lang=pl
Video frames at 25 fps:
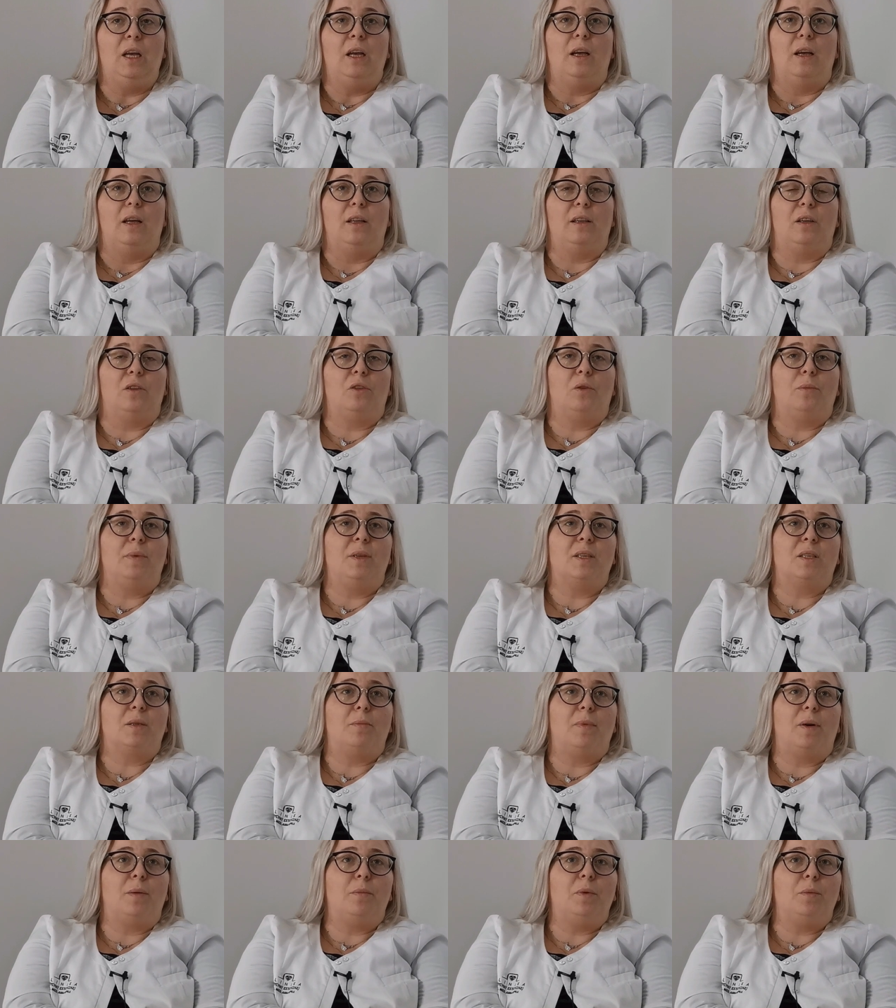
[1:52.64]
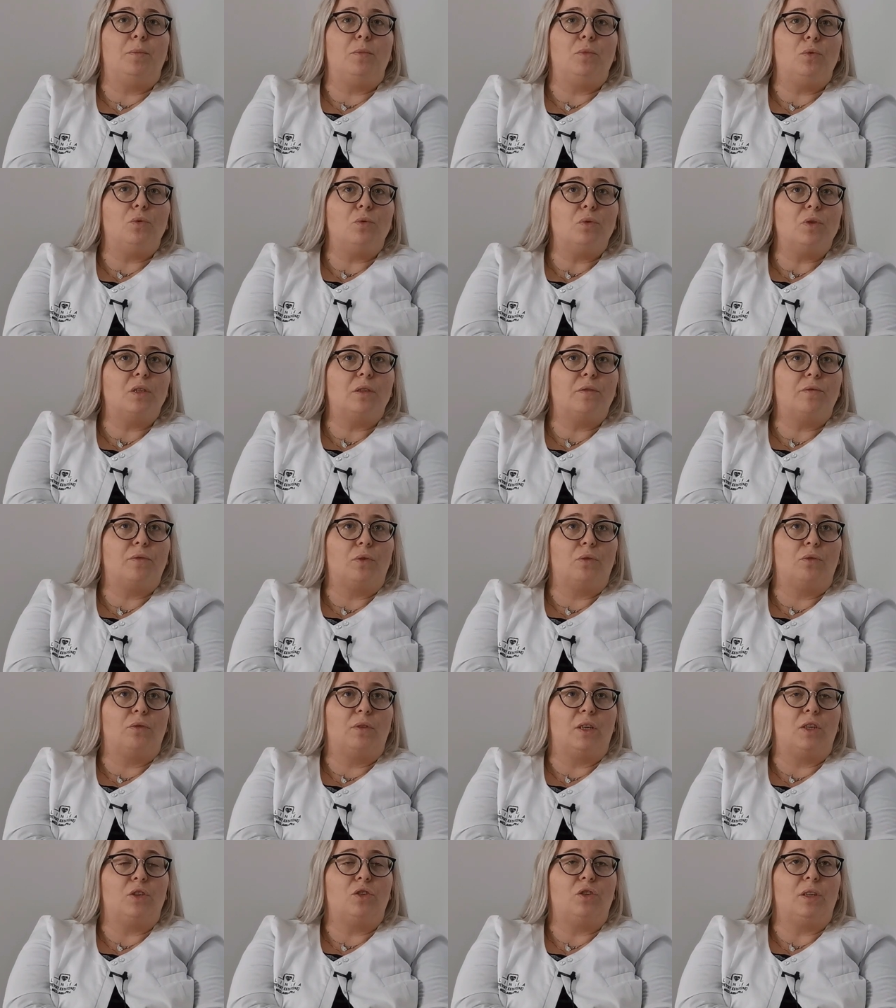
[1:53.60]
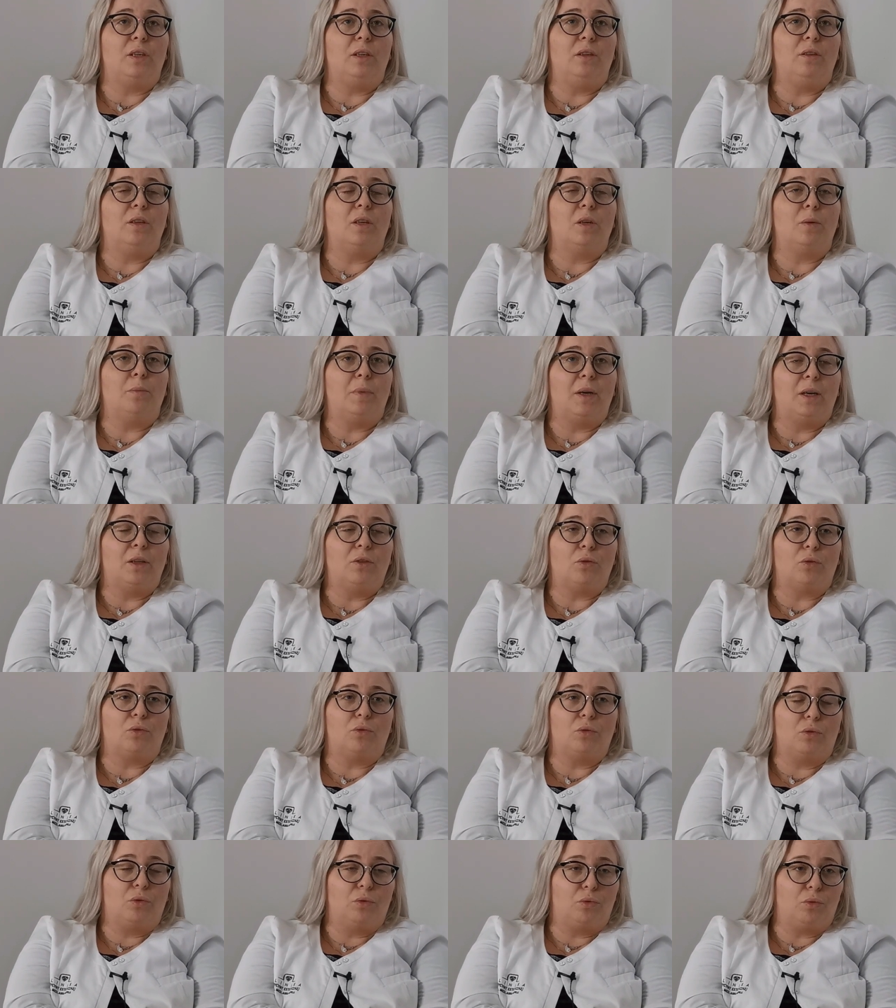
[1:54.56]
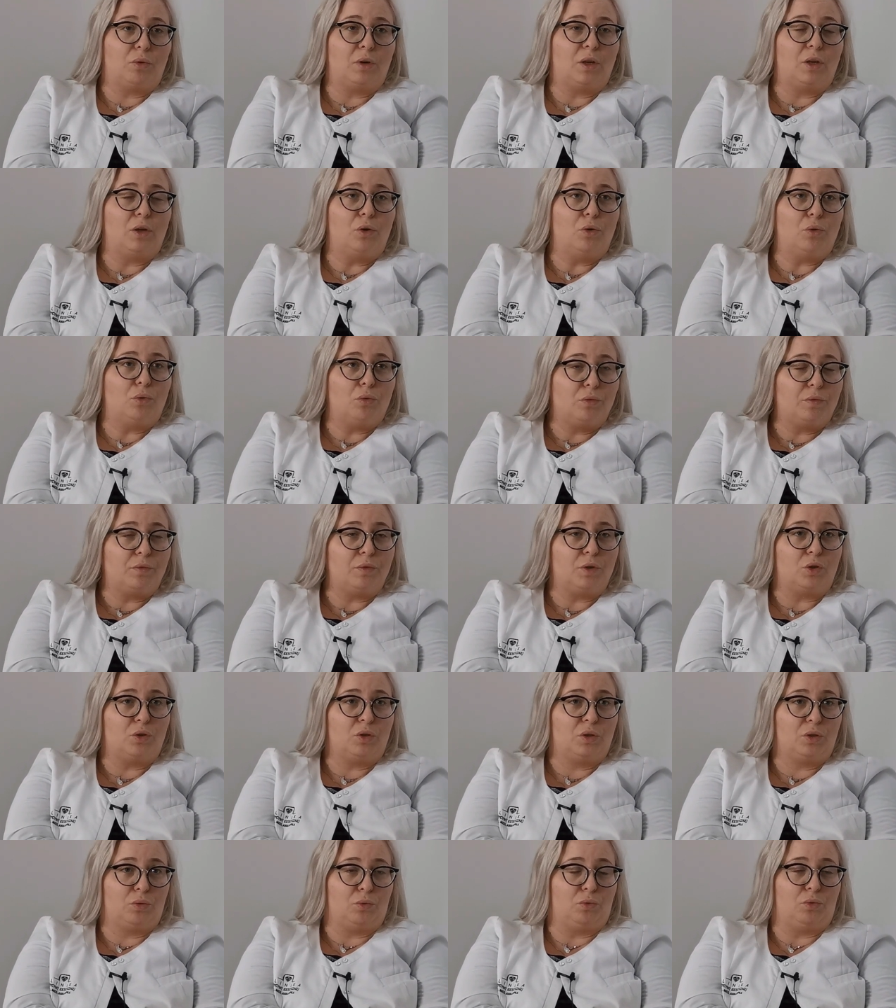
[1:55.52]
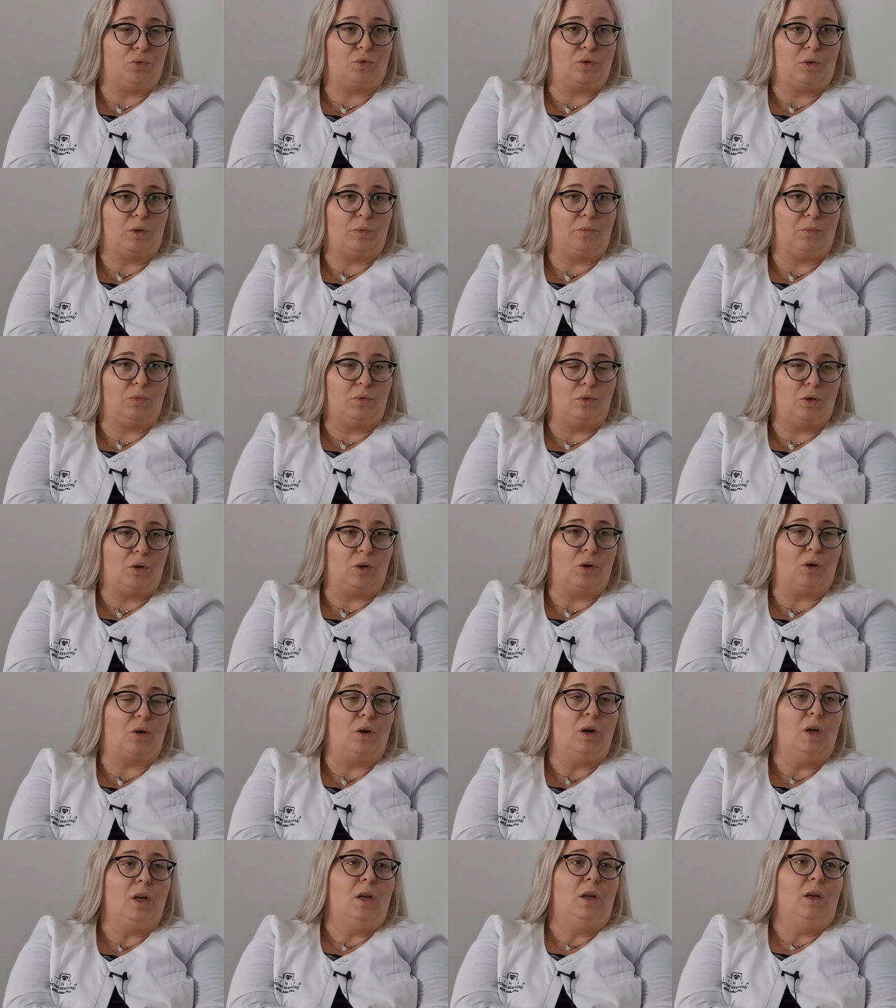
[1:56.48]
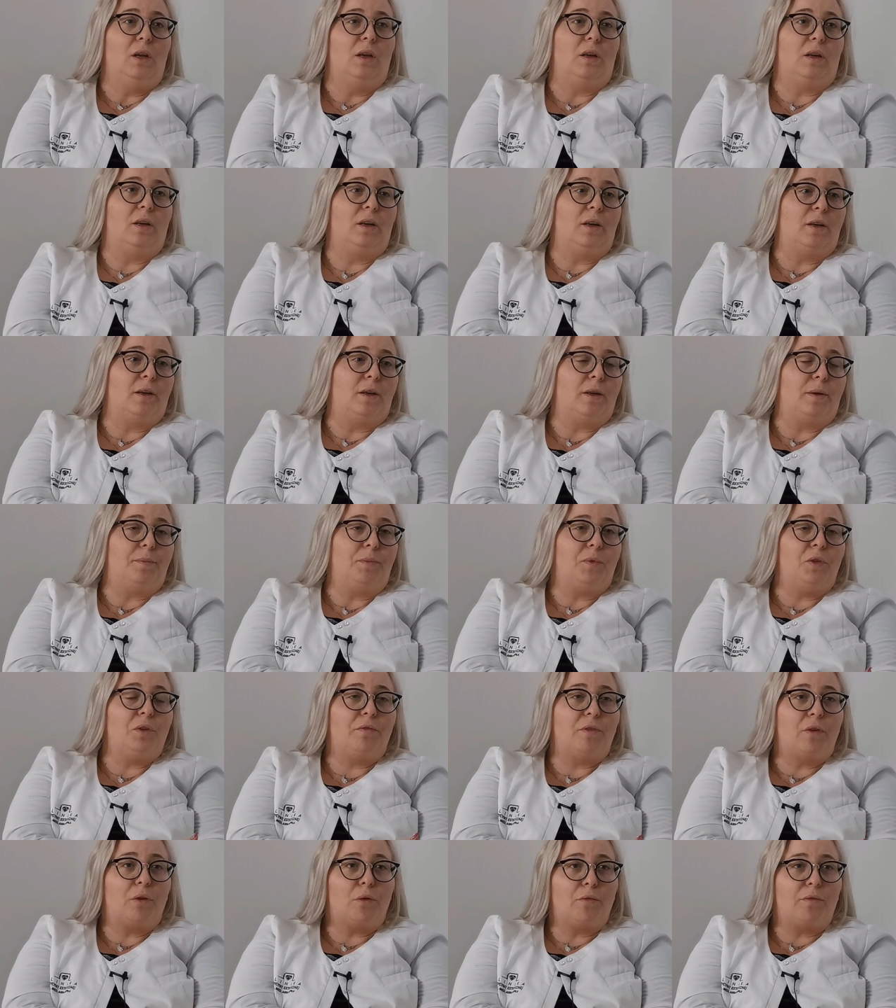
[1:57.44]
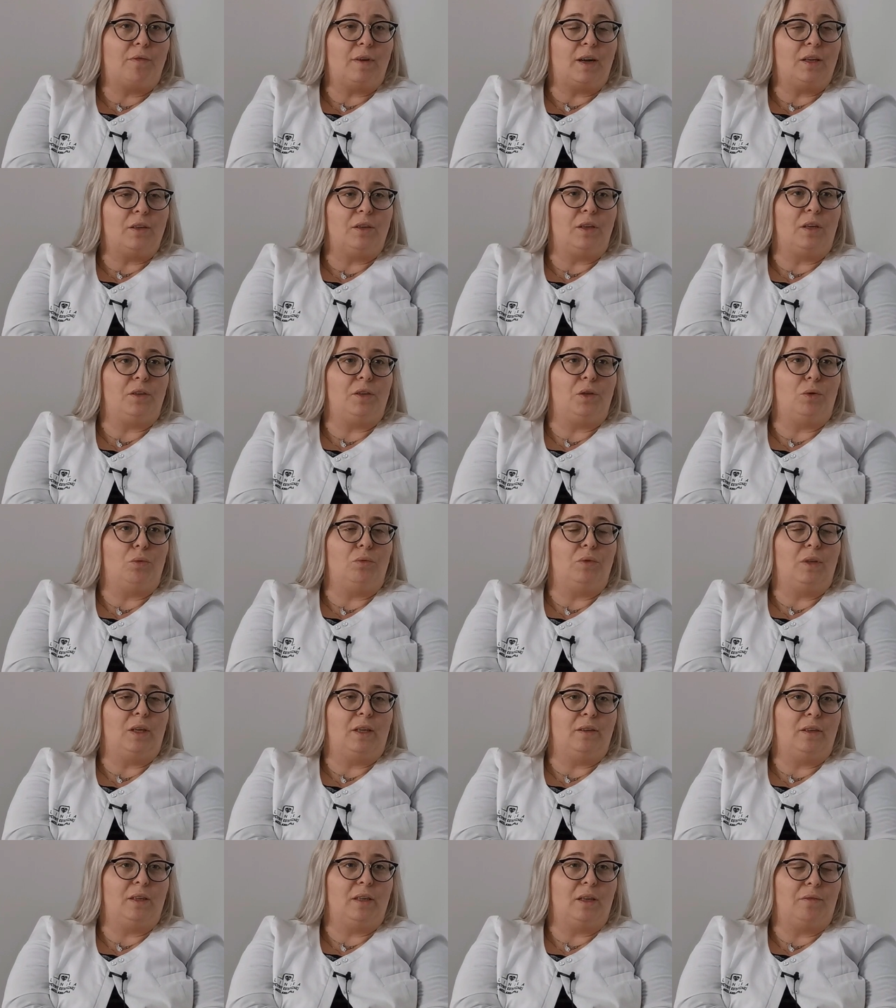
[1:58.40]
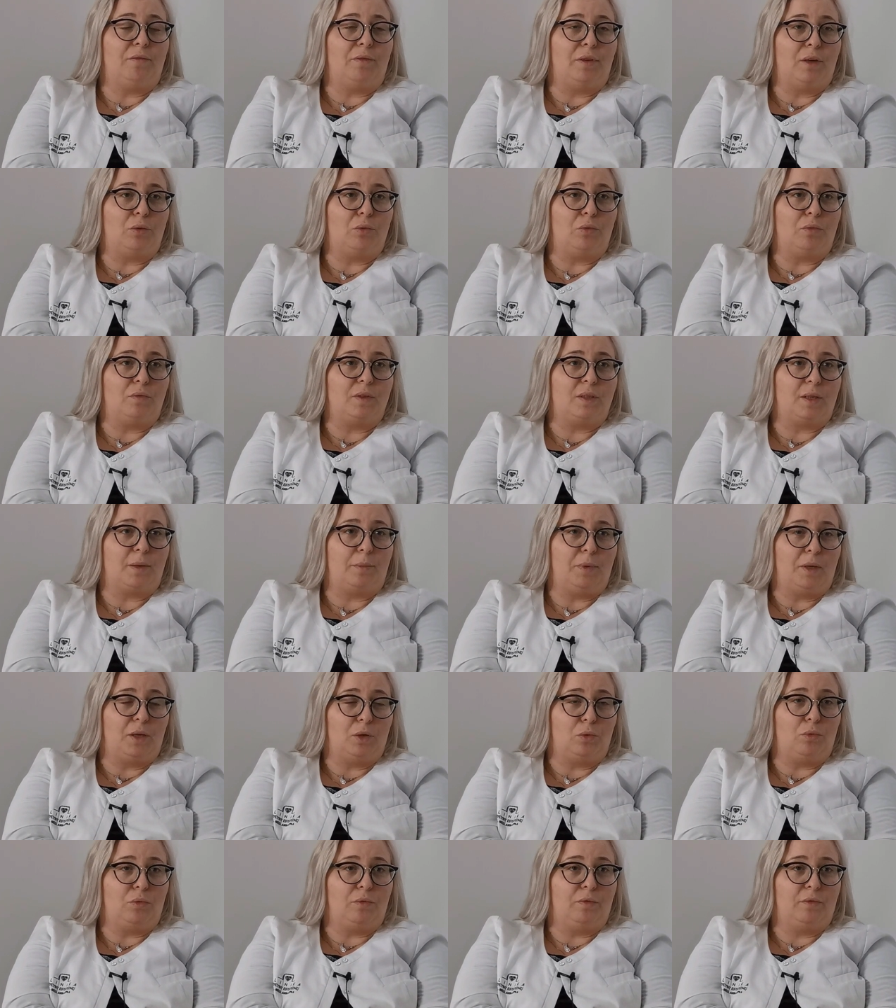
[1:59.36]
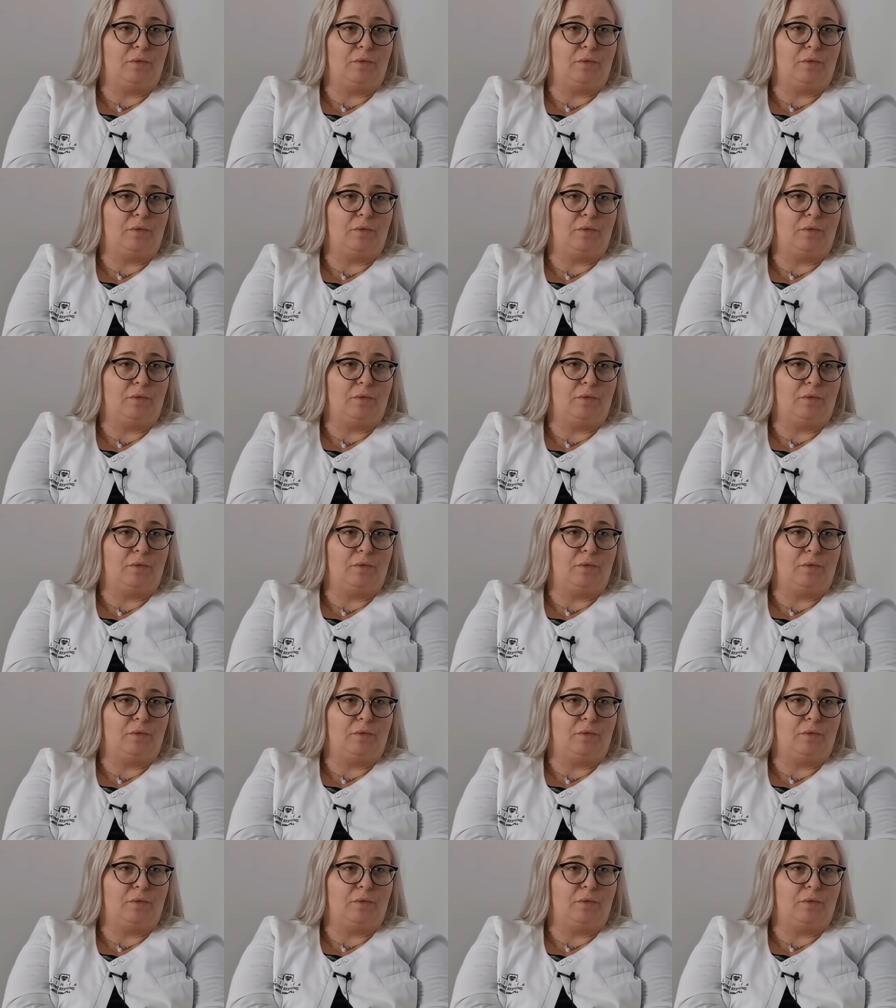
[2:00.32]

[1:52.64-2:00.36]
Natomiast mamy mnóstwo też innych metod, które również służą do E, niwelowania nieudanych efektów zabiegów.